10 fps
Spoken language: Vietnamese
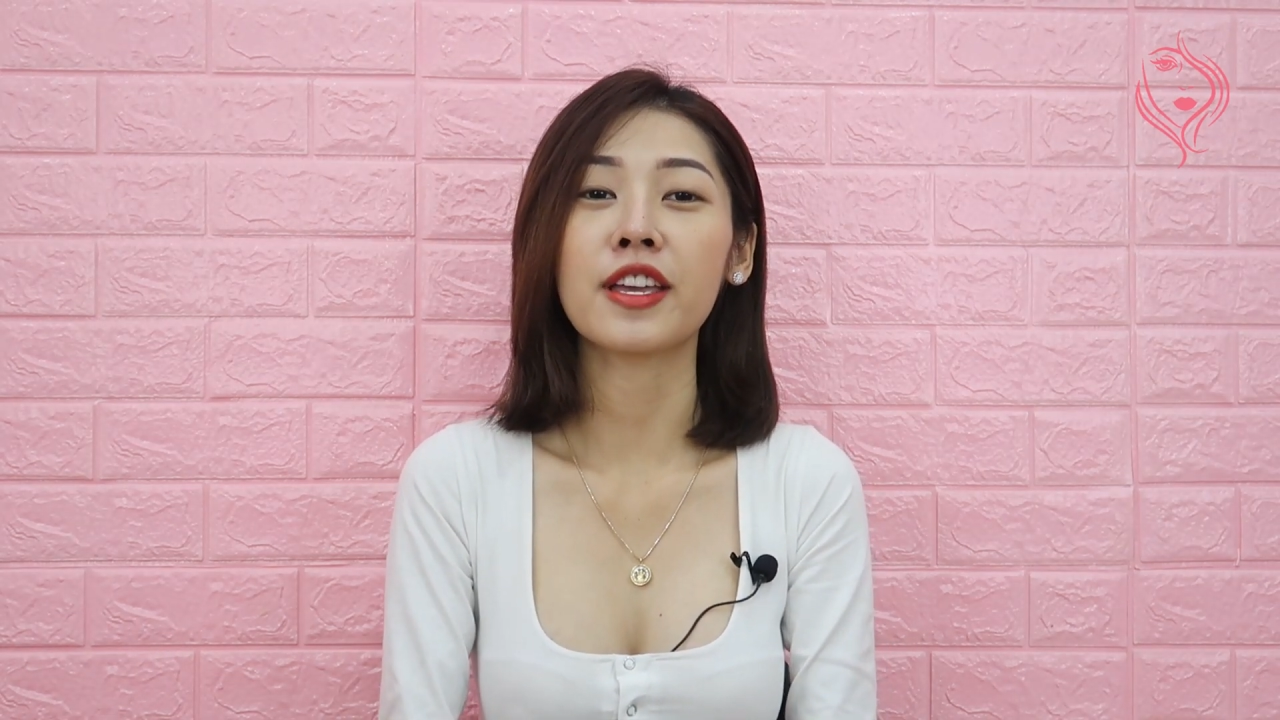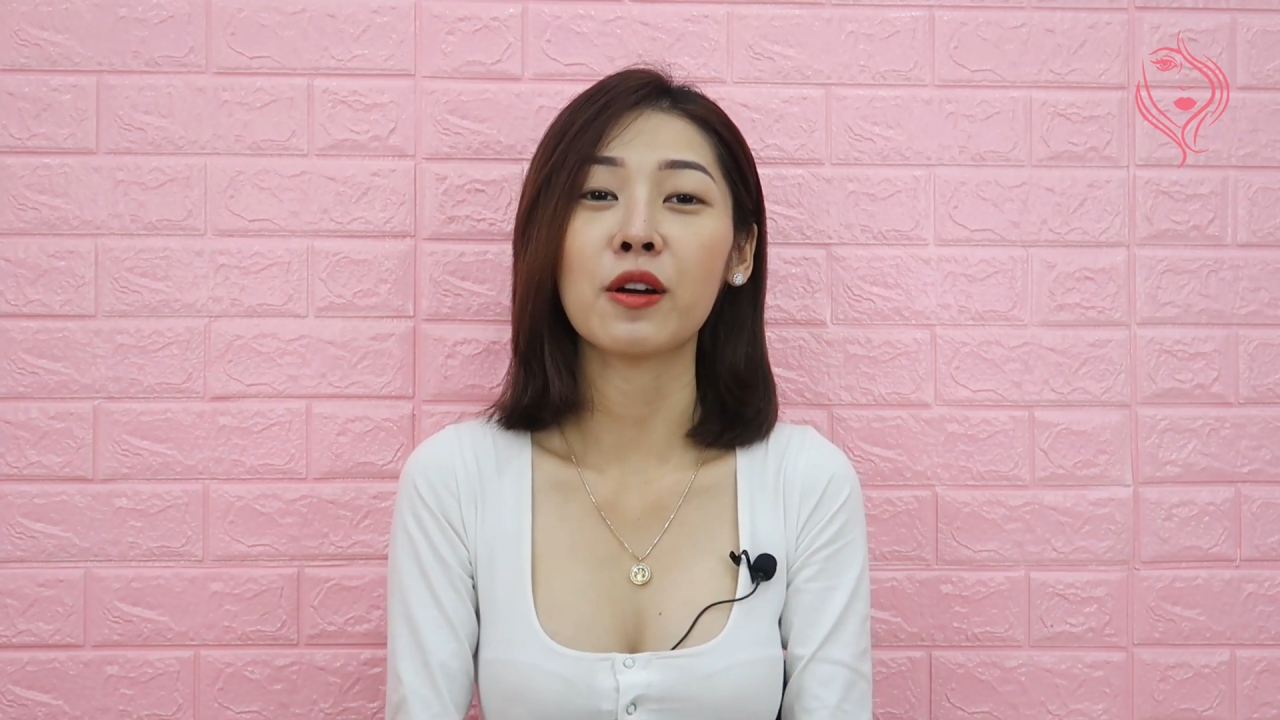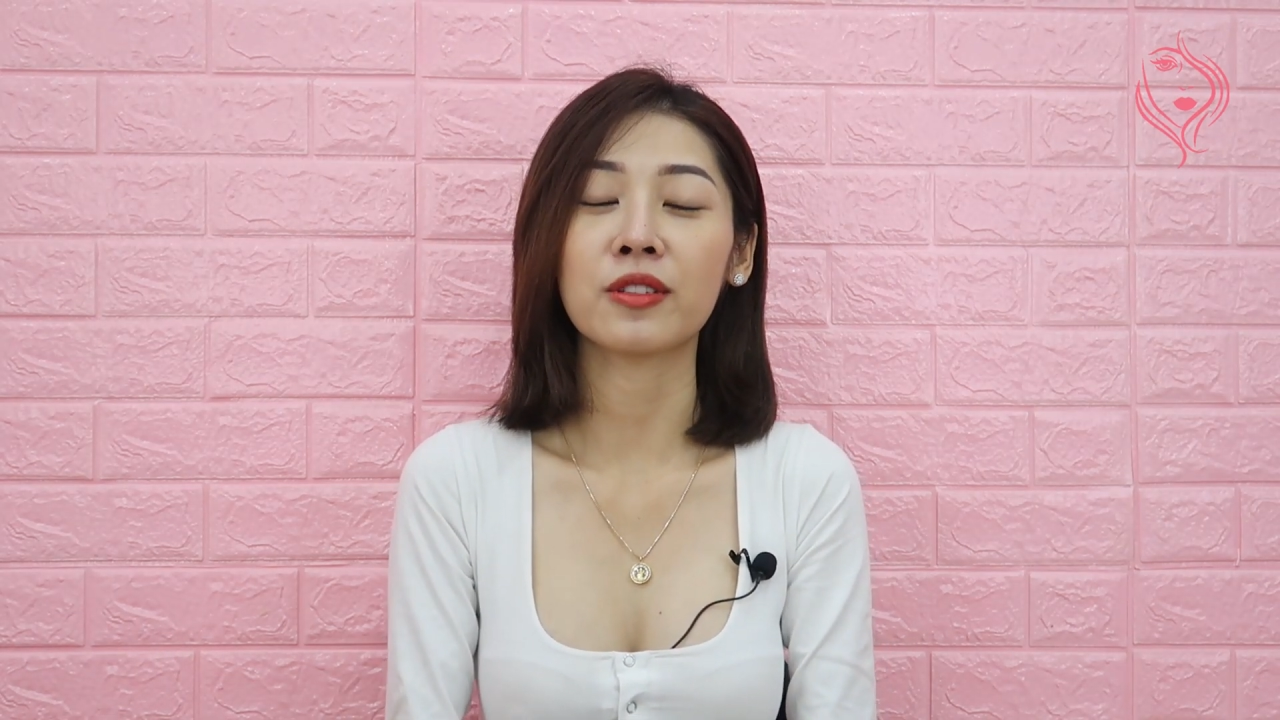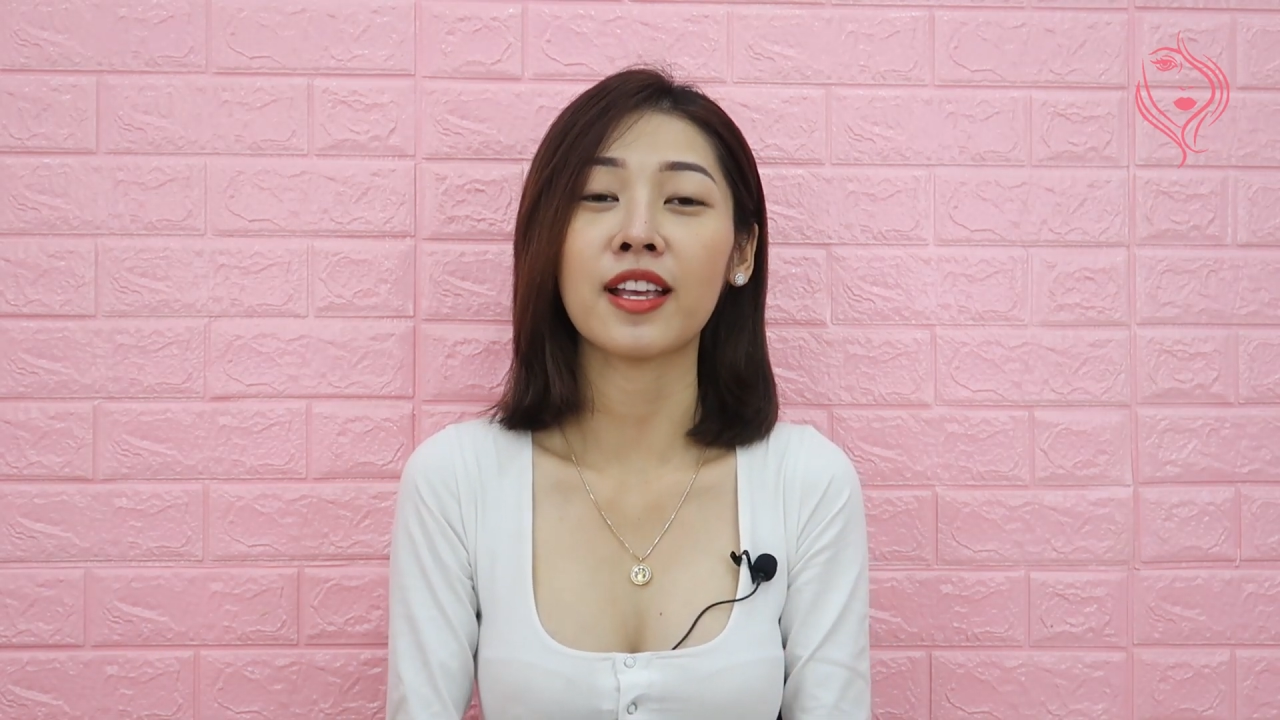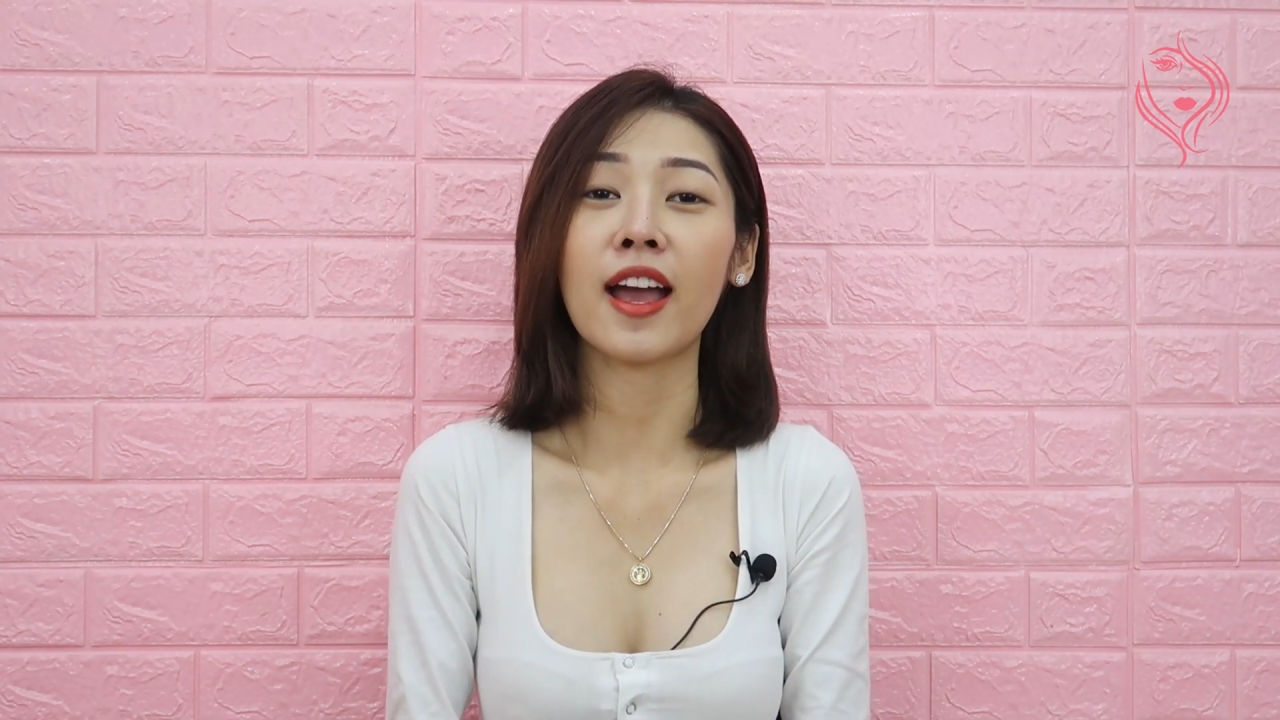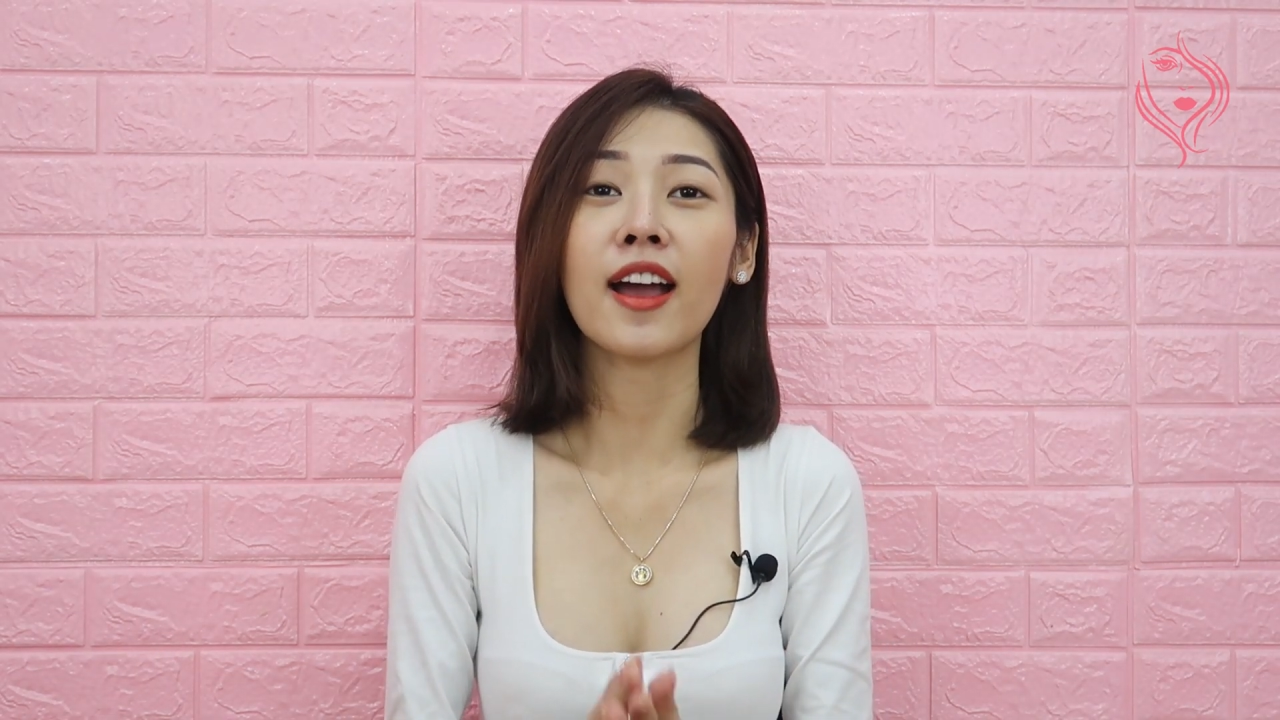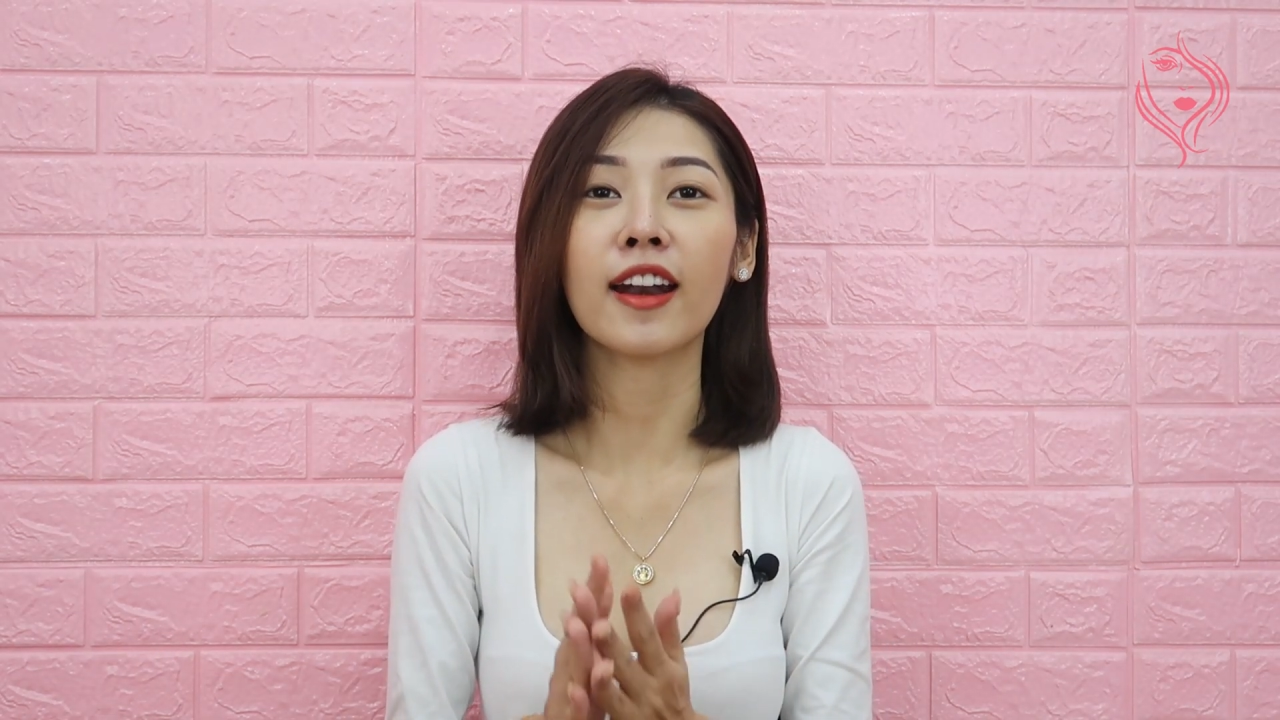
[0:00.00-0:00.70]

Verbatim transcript: và dầu xả